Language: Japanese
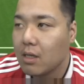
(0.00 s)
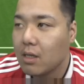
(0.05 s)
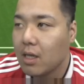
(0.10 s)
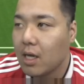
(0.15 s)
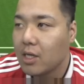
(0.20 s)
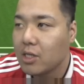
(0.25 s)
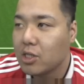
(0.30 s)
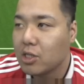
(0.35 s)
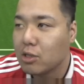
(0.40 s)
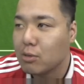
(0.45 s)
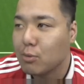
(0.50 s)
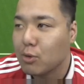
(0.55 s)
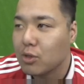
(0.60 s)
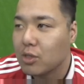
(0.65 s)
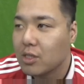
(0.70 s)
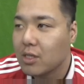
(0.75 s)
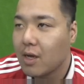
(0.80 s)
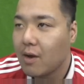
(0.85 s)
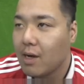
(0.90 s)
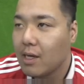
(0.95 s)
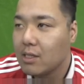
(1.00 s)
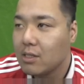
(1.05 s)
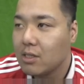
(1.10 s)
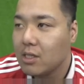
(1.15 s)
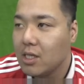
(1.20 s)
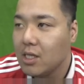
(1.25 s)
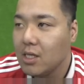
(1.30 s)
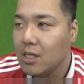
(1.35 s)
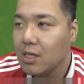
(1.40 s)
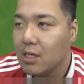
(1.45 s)
ダッシュも使わず
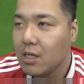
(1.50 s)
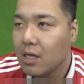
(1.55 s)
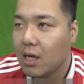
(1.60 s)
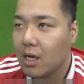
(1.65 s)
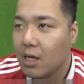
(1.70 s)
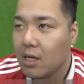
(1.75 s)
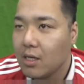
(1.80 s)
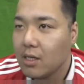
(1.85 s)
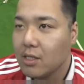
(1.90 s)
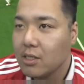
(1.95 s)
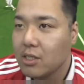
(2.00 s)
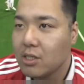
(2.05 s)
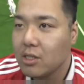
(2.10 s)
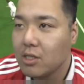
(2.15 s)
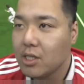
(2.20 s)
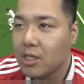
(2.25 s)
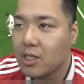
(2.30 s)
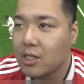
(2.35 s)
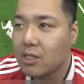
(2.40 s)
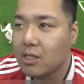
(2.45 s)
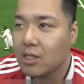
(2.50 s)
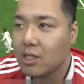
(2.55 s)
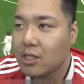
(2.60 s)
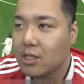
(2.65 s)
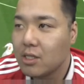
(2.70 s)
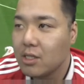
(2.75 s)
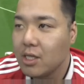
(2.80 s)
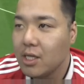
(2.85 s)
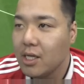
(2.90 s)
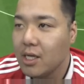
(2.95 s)
に、
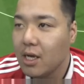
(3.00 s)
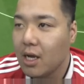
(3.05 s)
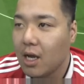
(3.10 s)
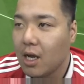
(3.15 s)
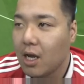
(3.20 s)
スイスイスイ。